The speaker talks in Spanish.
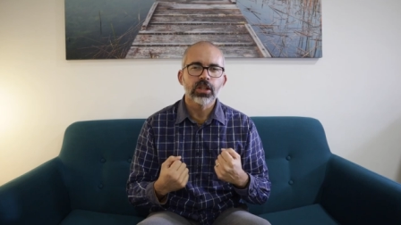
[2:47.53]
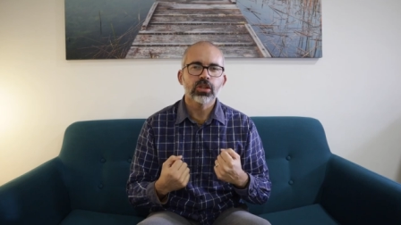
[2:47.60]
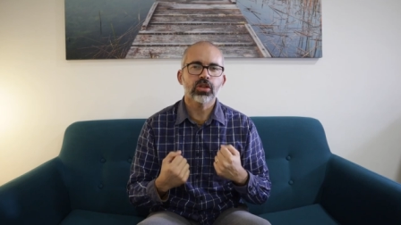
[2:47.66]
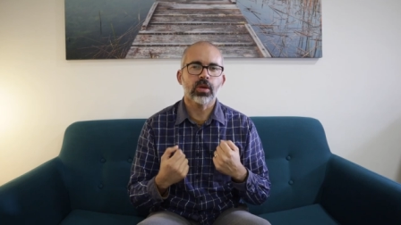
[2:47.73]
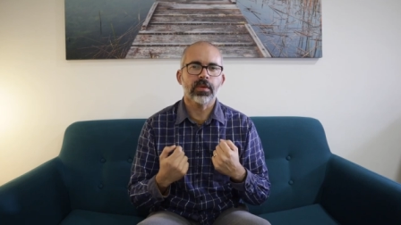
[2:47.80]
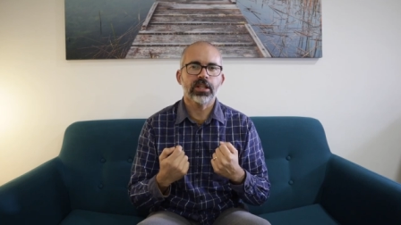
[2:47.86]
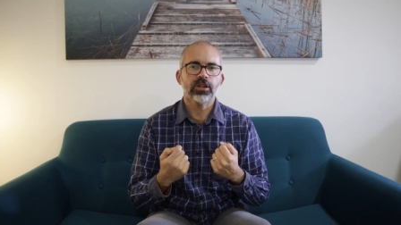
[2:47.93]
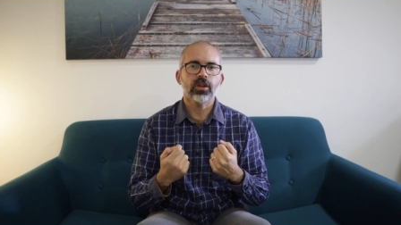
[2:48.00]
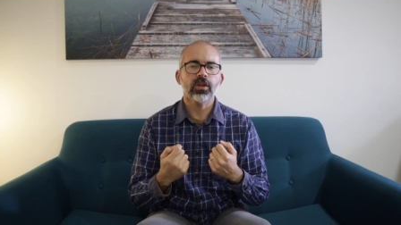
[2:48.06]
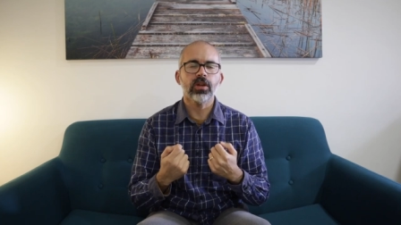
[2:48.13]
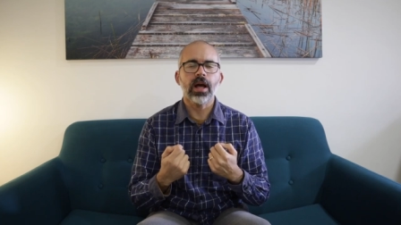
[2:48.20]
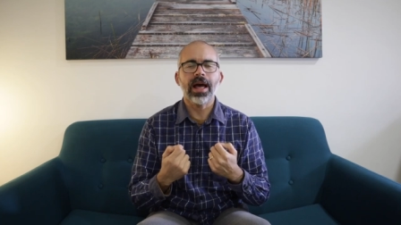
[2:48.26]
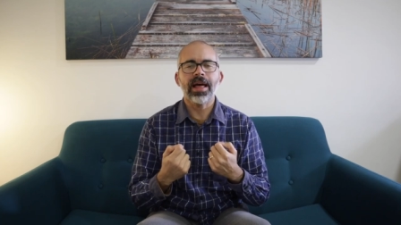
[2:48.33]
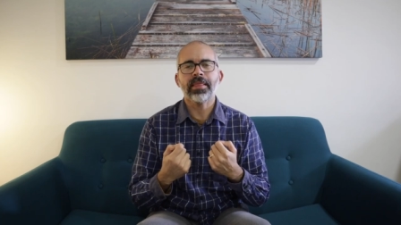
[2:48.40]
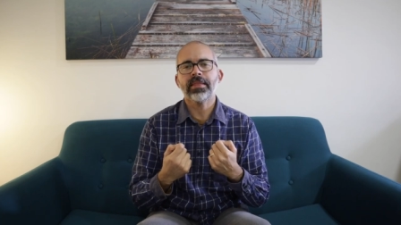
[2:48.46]
sobre
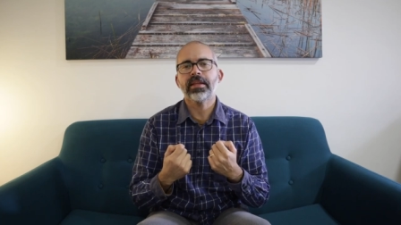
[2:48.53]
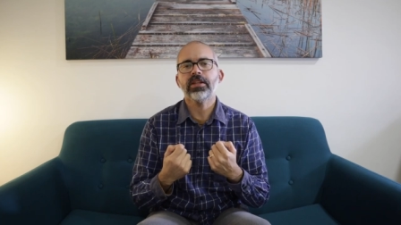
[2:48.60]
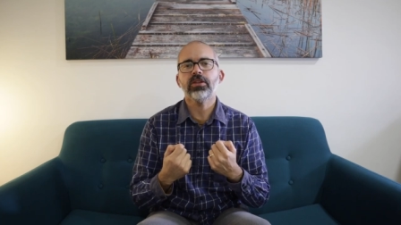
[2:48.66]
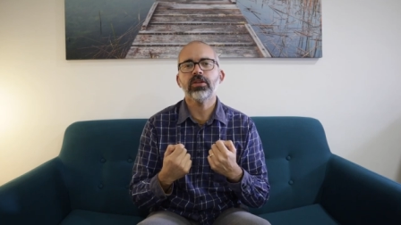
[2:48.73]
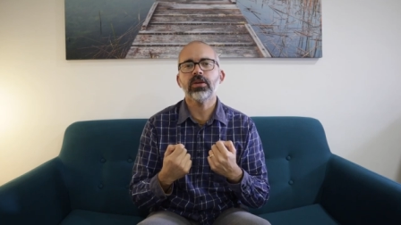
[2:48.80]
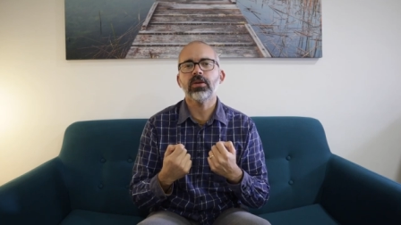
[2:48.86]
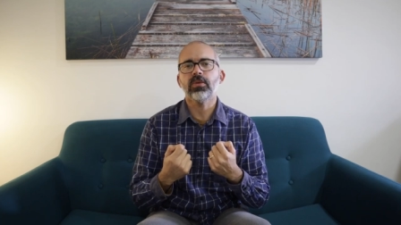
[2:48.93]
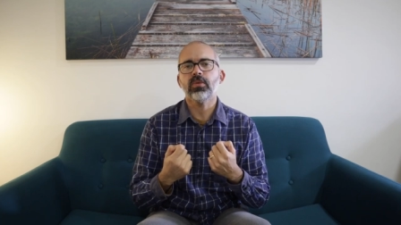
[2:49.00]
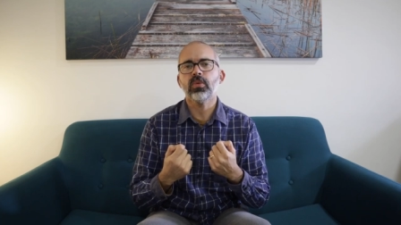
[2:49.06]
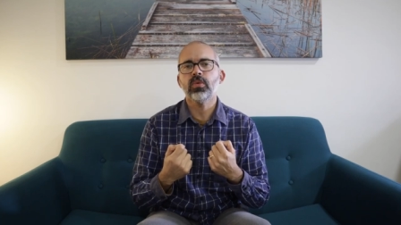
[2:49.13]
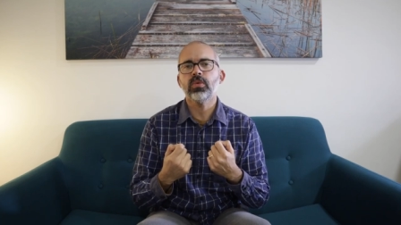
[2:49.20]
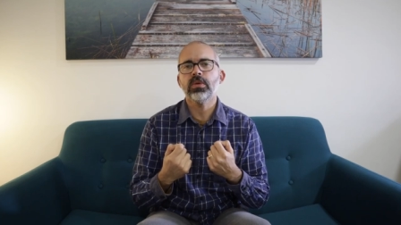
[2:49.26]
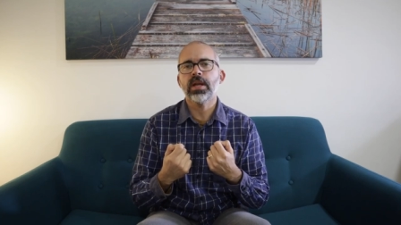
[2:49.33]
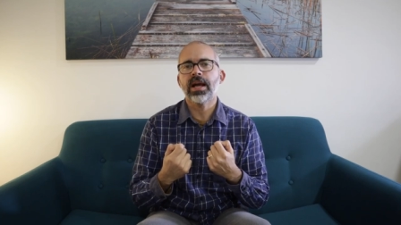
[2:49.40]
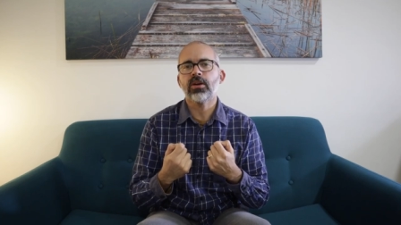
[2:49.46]
todo haciendo
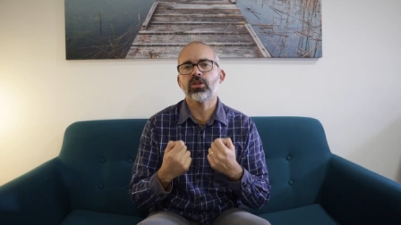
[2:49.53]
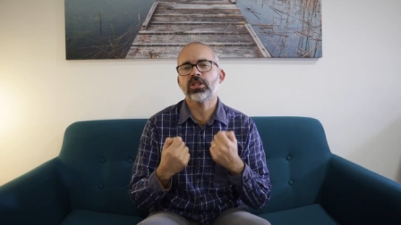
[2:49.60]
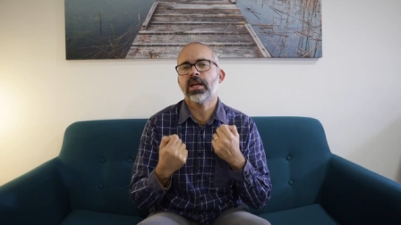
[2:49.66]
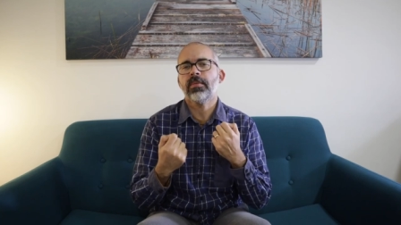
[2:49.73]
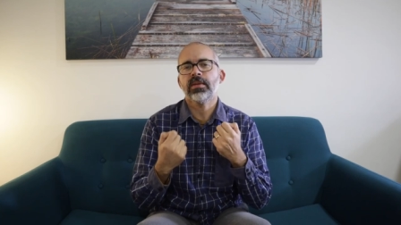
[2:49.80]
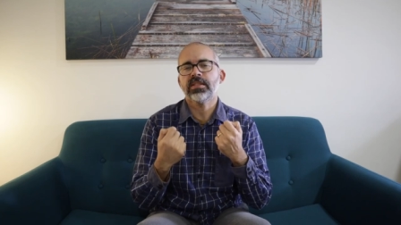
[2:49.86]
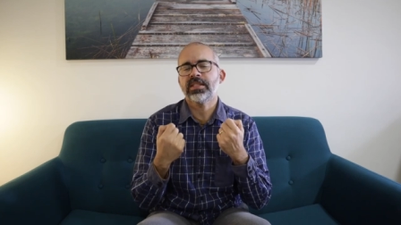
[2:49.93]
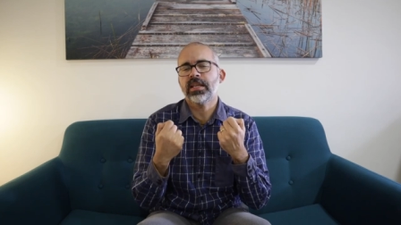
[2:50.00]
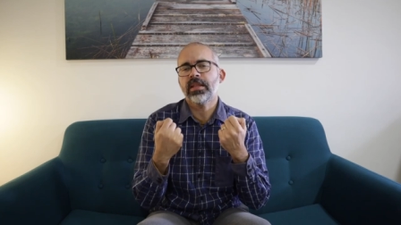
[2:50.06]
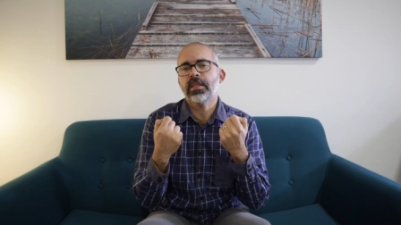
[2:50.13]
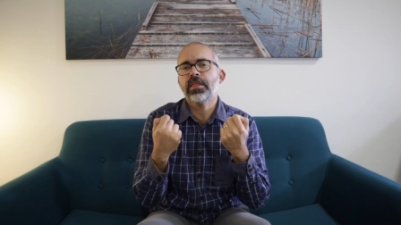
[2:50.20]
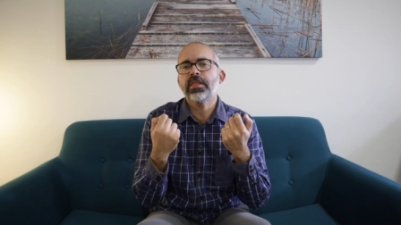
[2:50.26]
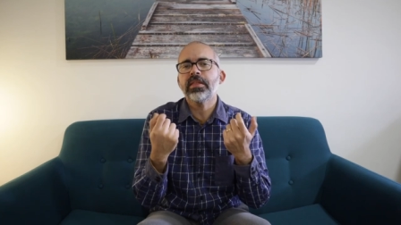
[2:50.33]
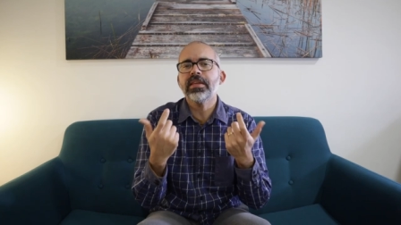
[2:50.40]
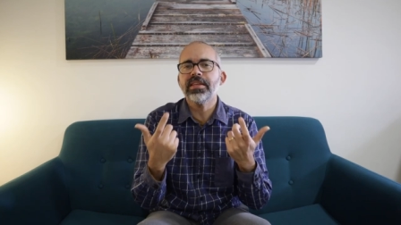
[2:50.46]
una cosa
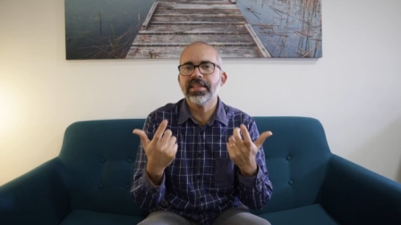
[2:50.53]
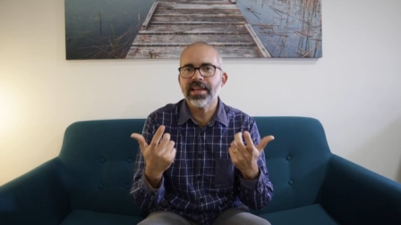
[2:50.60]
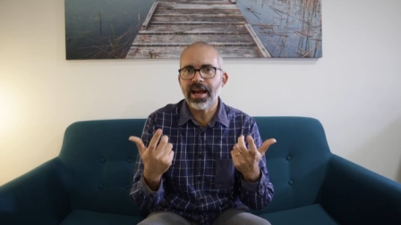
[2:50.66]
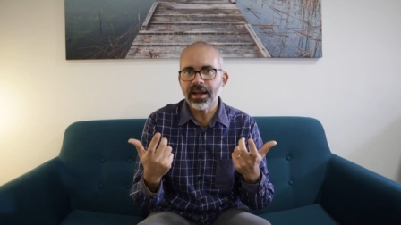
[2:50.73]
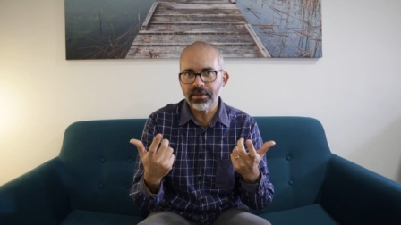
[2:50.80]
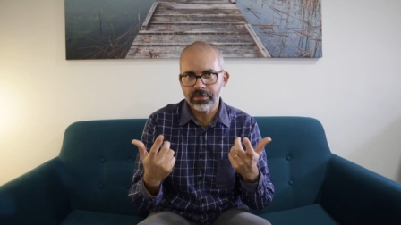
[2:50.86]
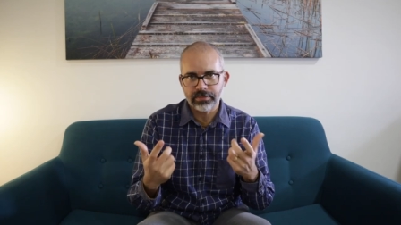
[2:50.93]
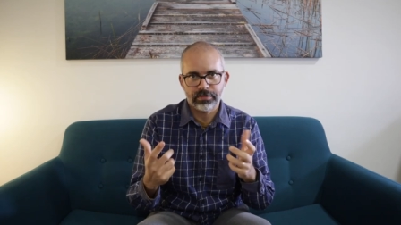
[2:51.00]
sencilla